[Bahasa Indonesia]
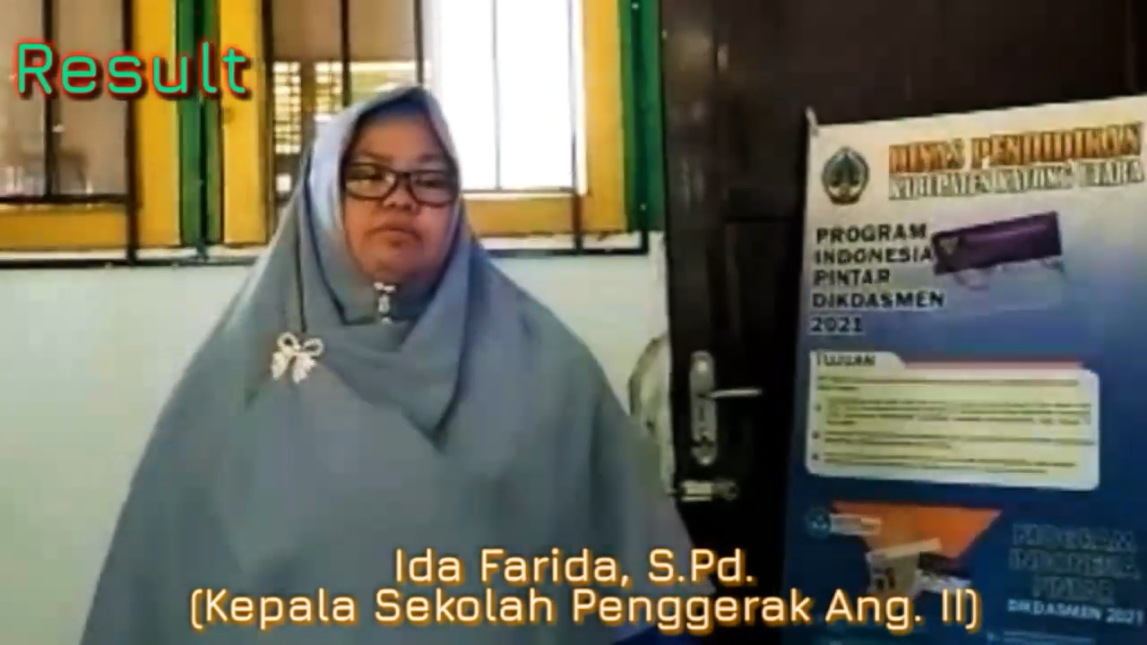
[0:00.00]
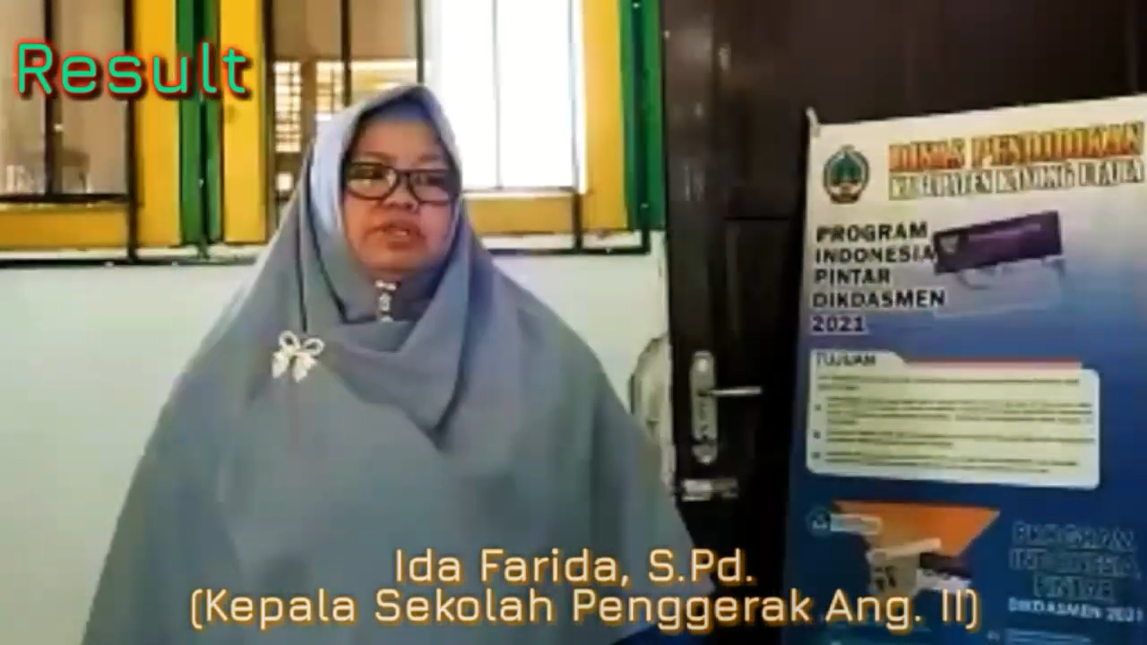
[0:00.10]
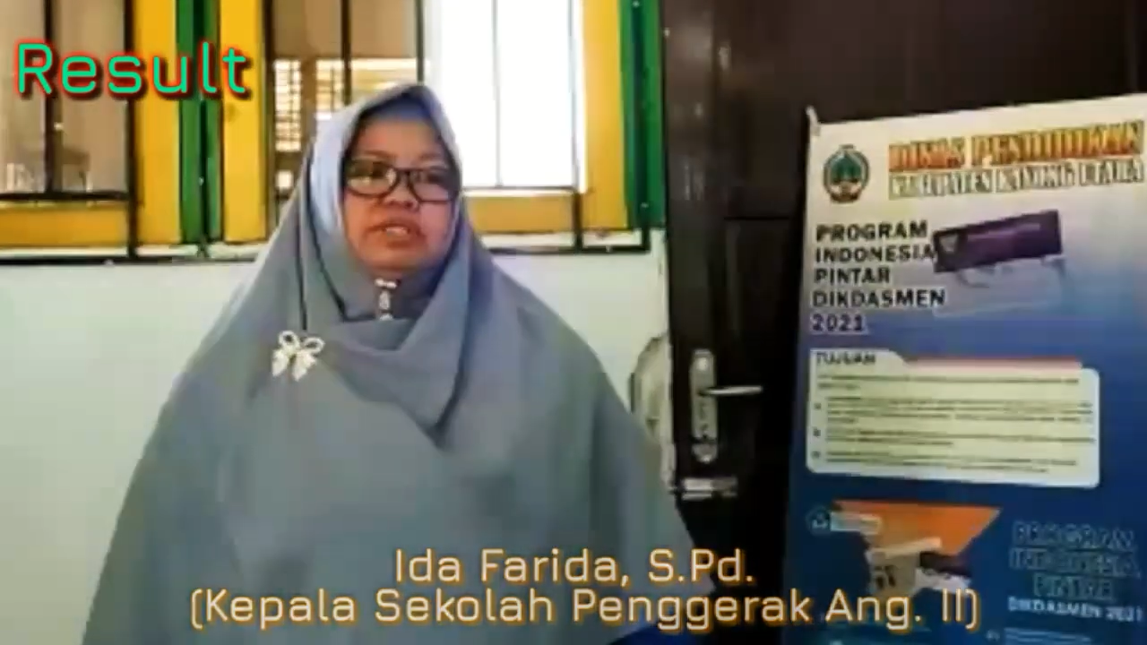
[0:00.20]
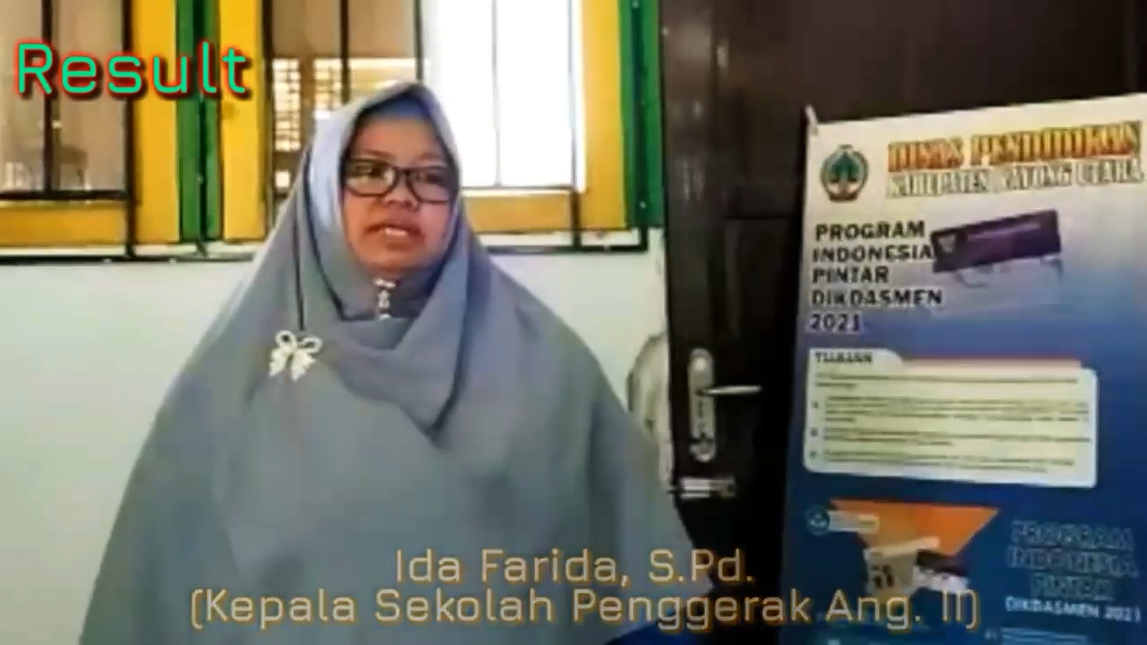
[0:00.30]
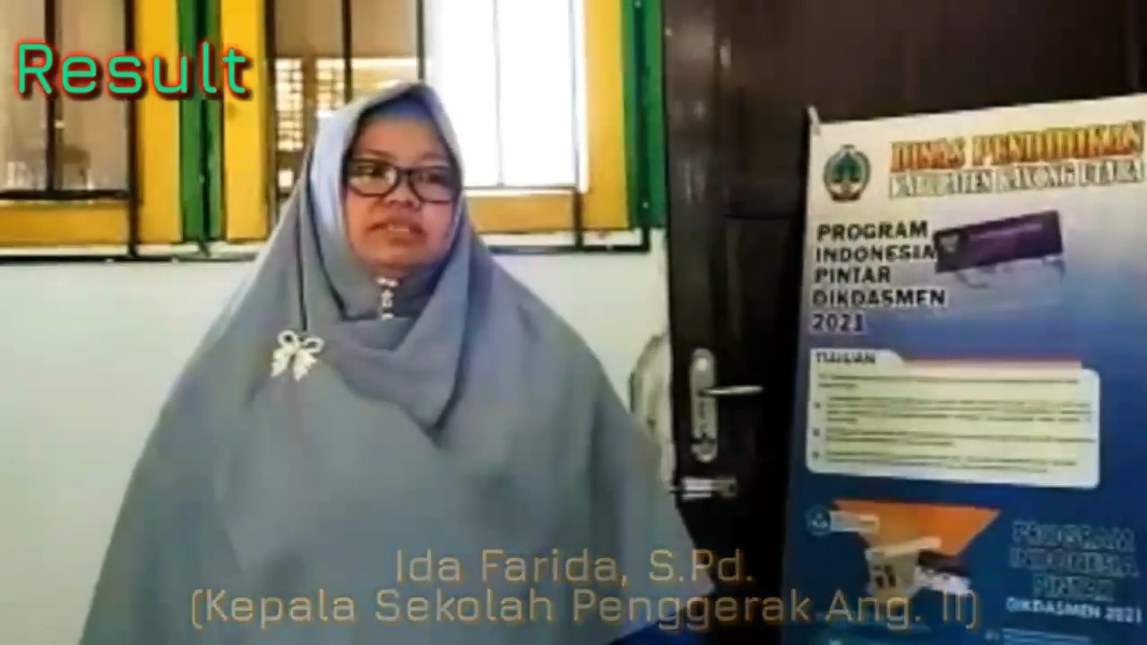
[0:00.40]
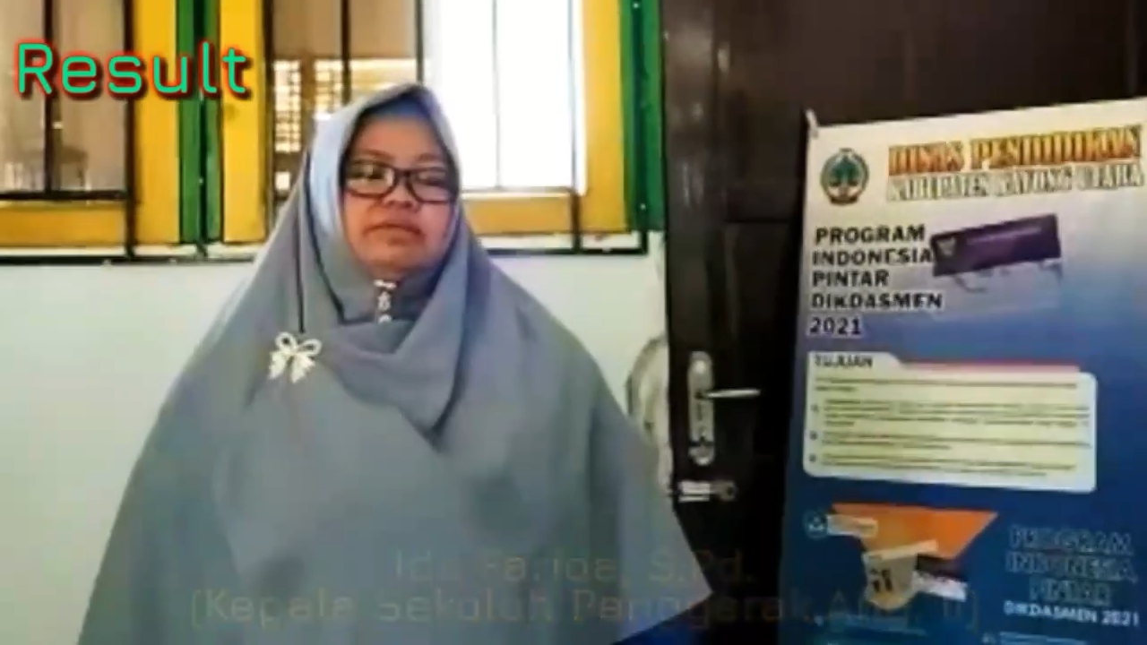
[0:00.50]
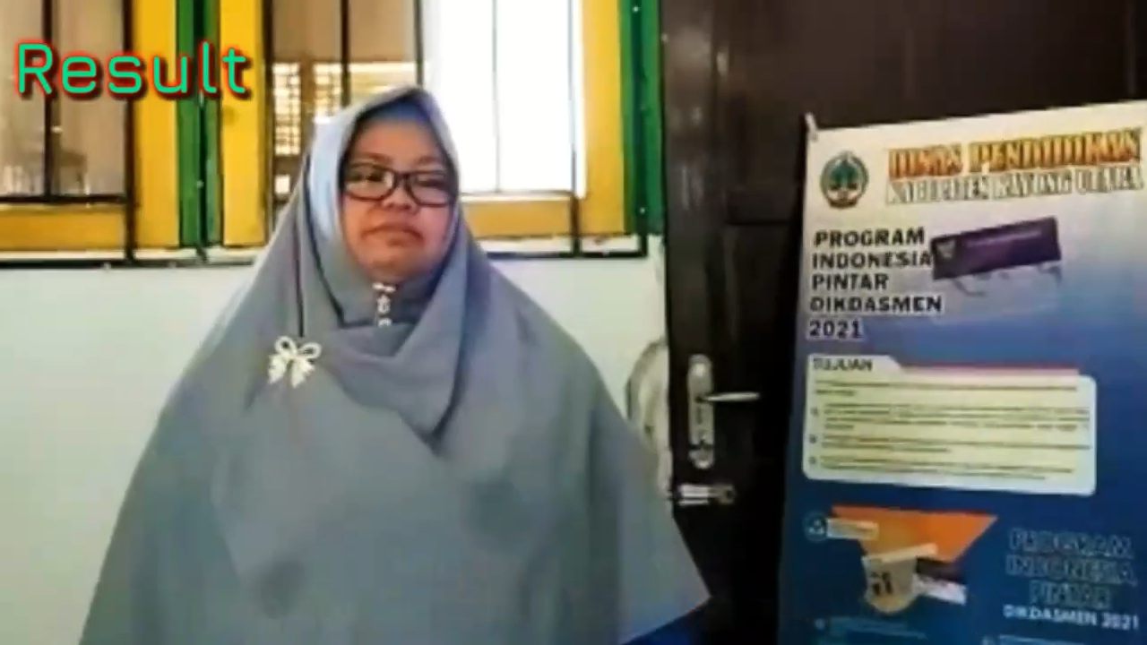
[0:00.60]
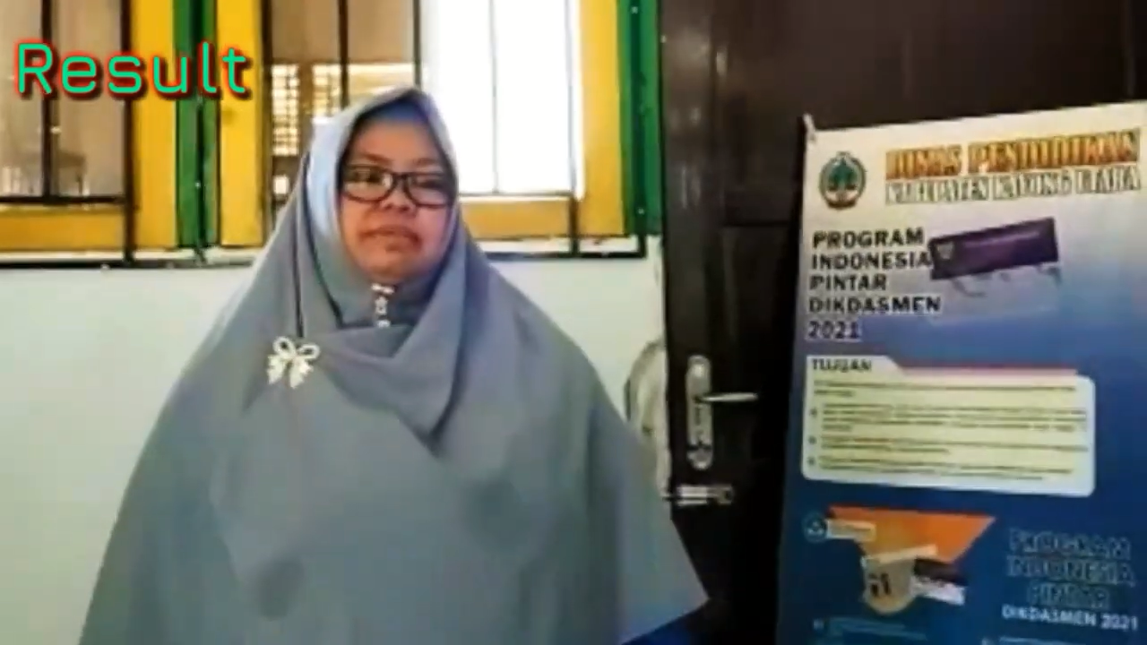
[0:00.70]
Komunitas